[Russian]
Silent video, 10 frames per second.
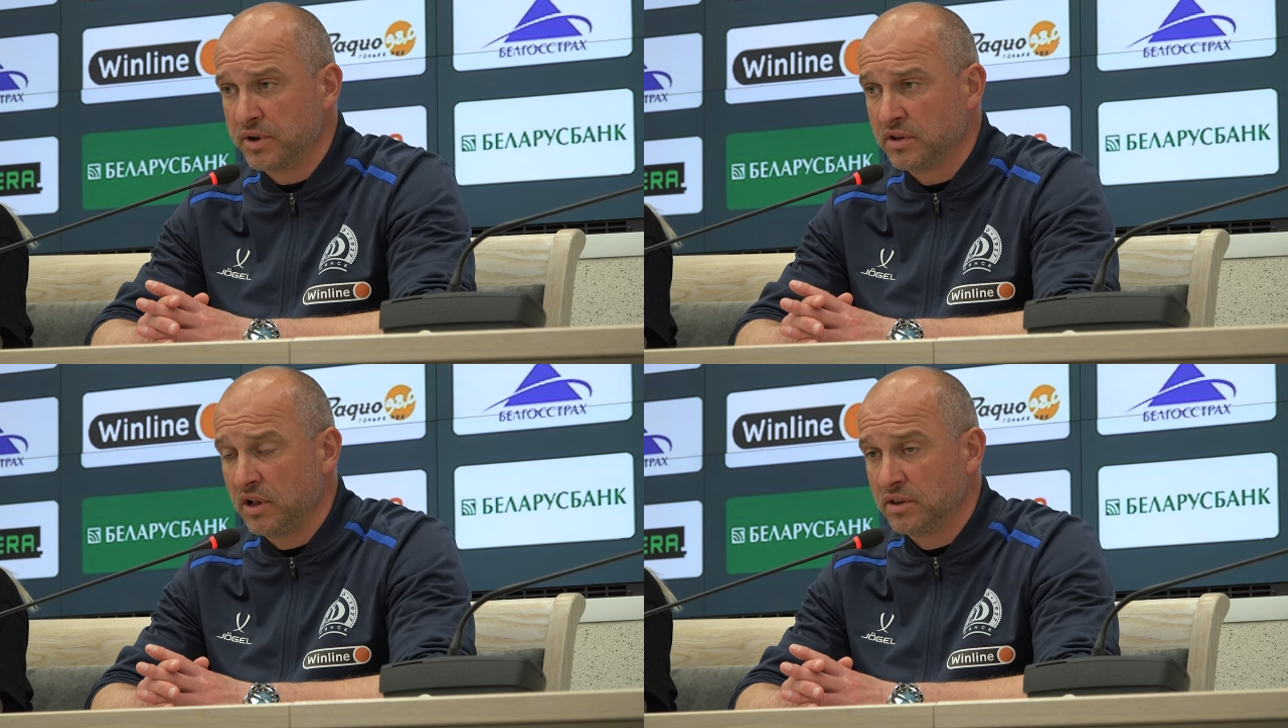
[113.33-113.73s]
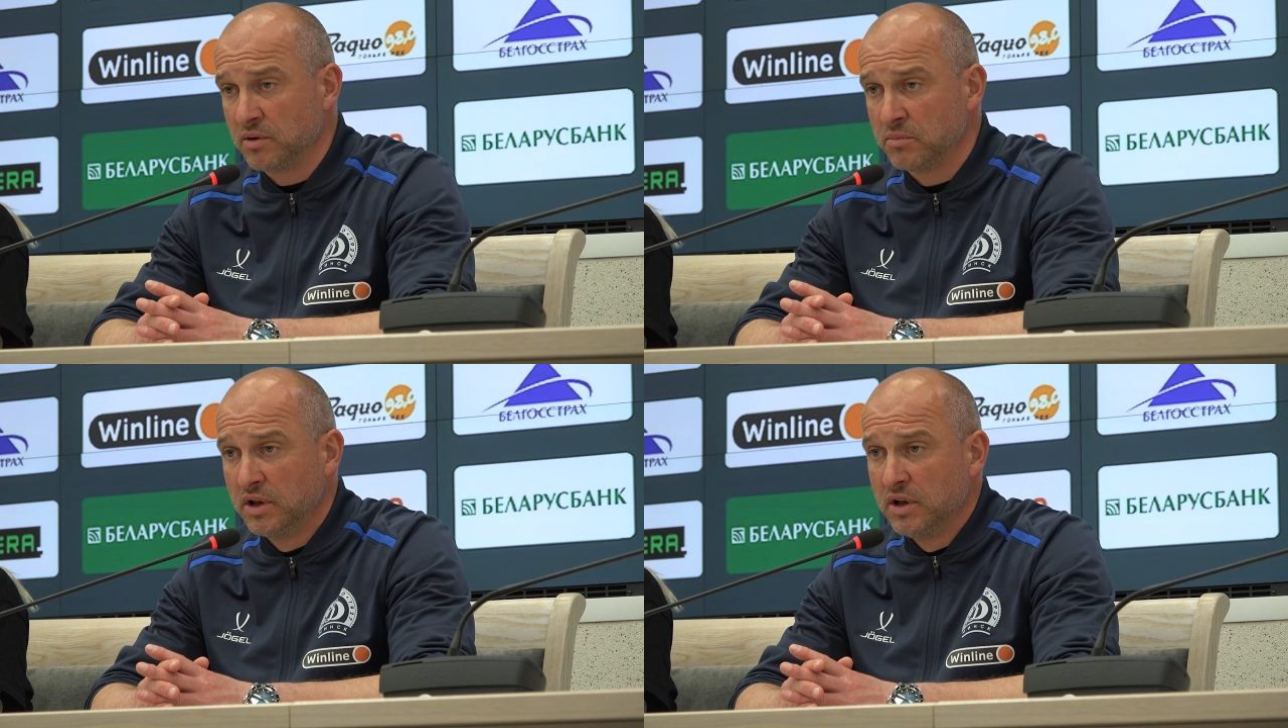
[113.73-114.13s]
придал
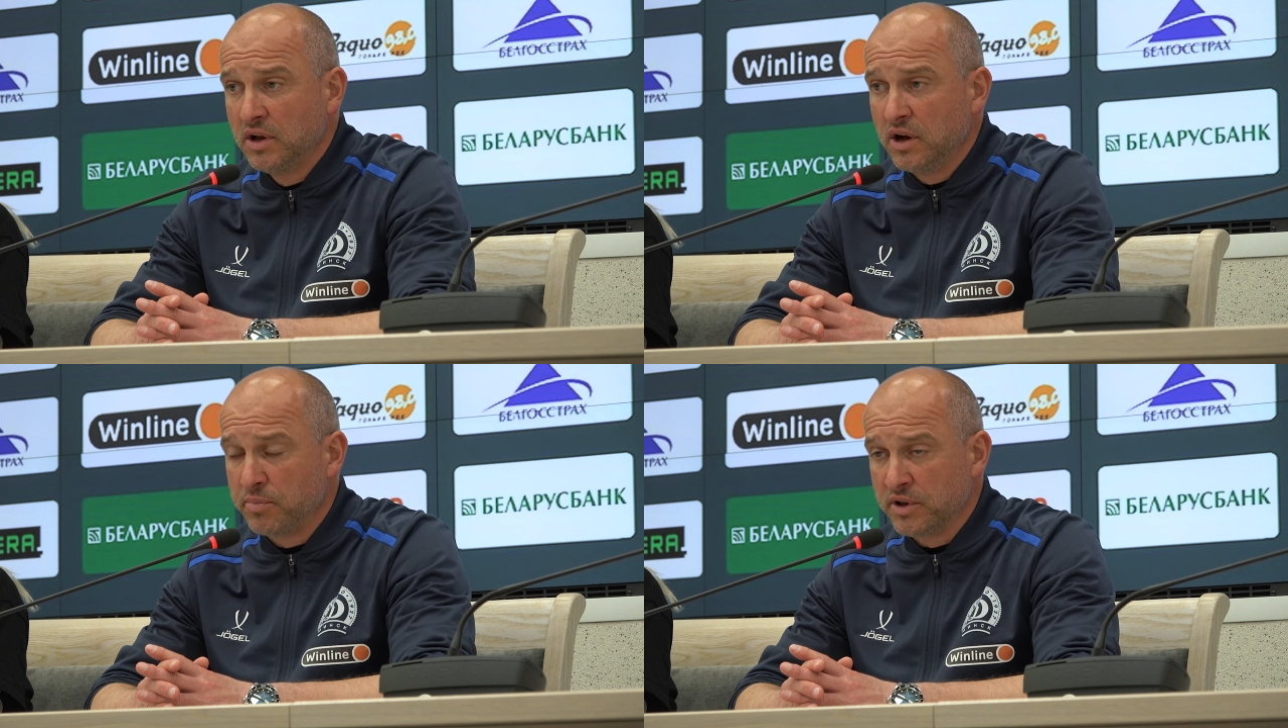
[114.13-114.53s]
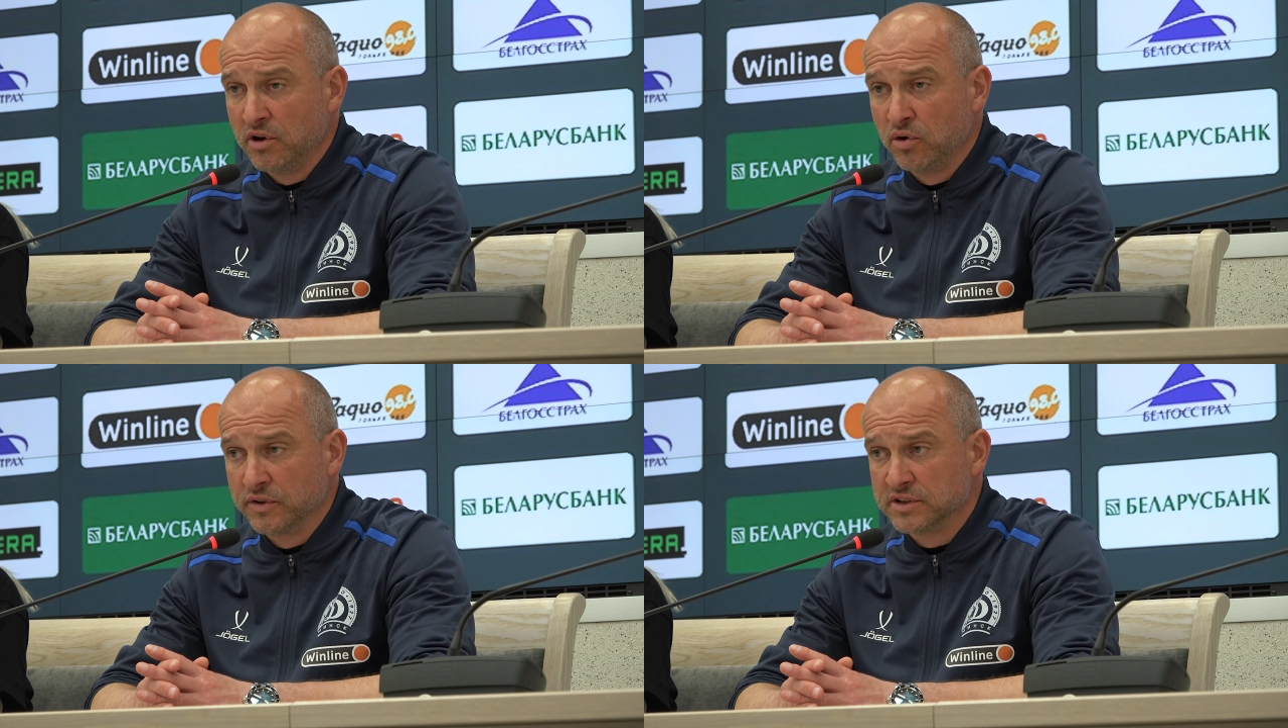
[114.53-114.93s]
нам
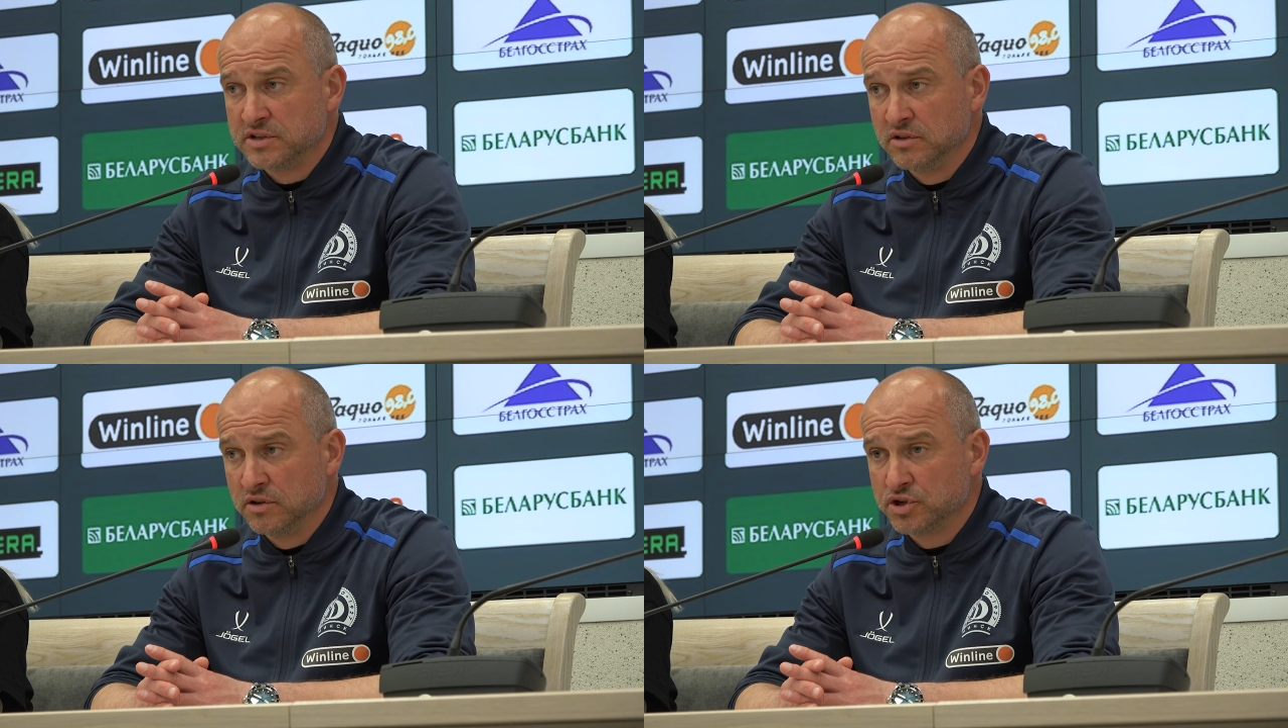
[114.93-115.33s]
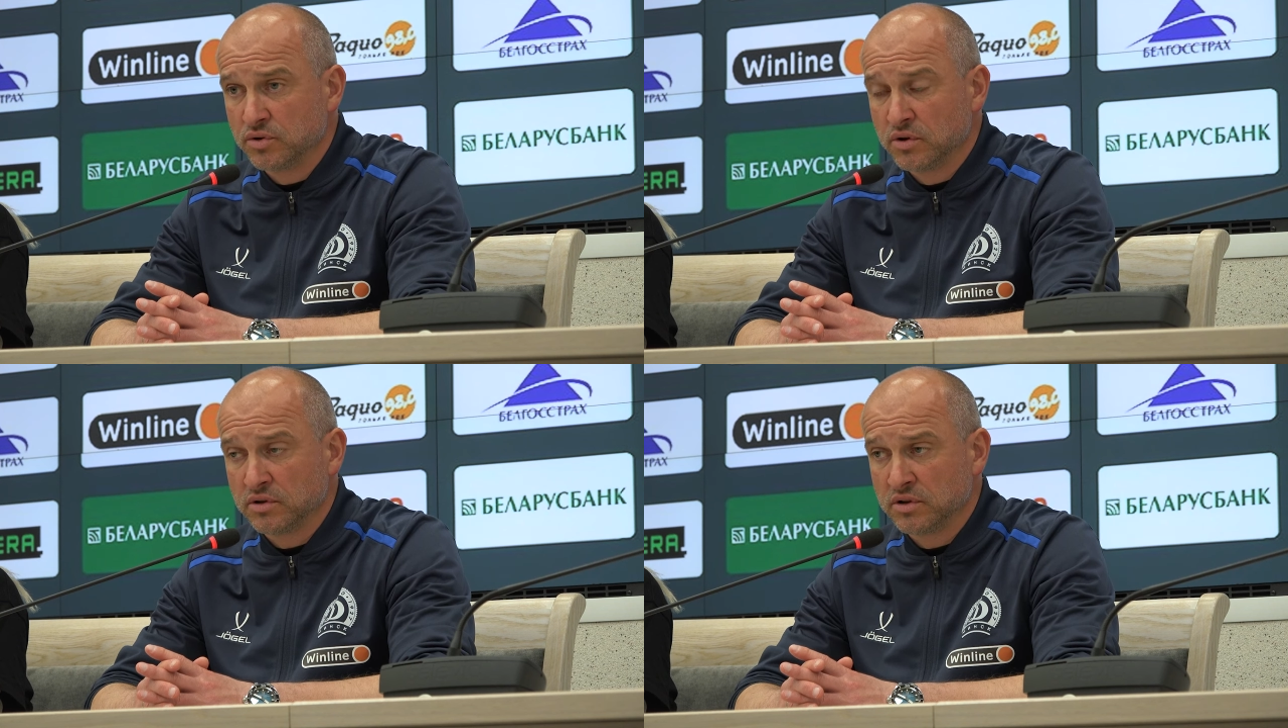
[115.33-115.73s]
определенных сил
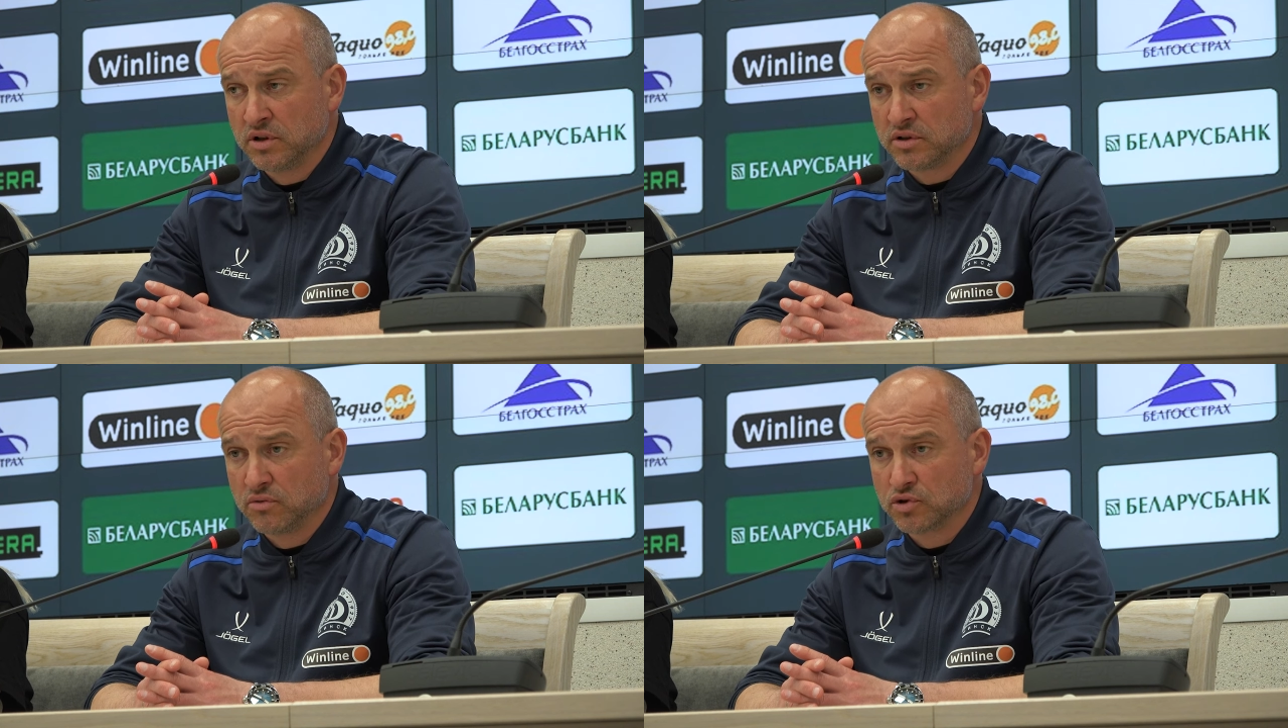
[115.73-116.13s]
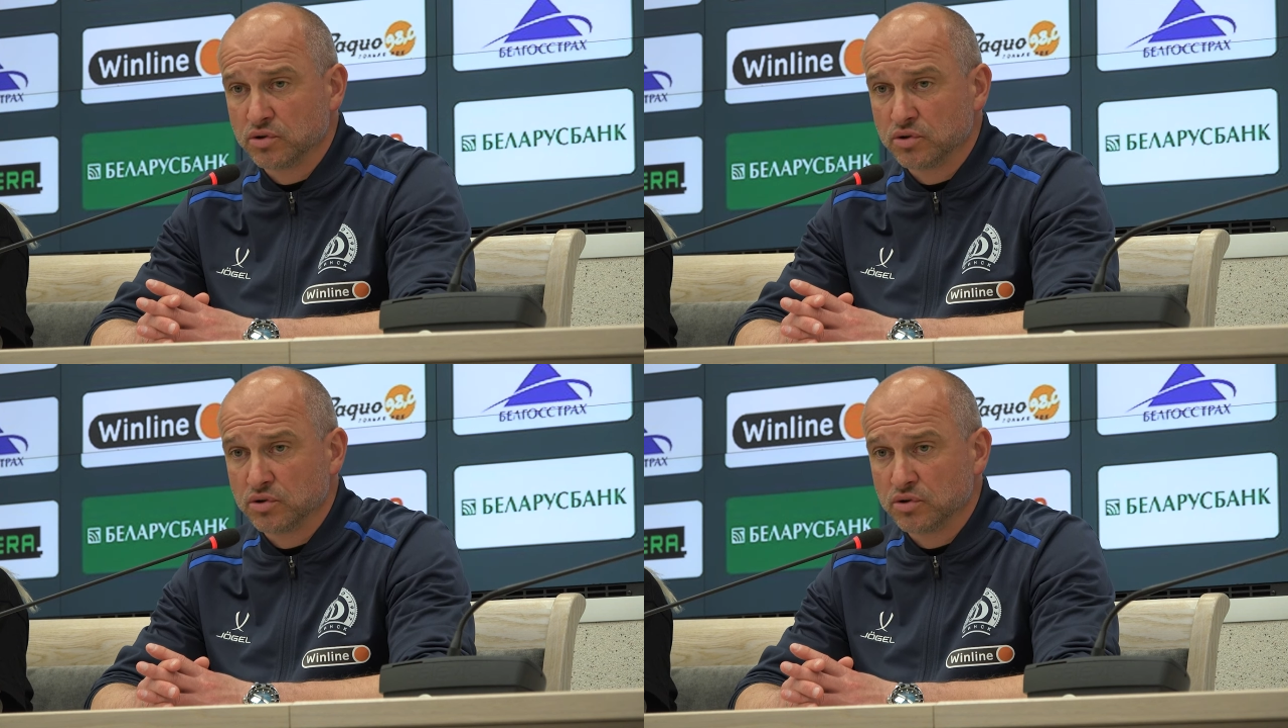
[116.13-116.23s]
еще и для того,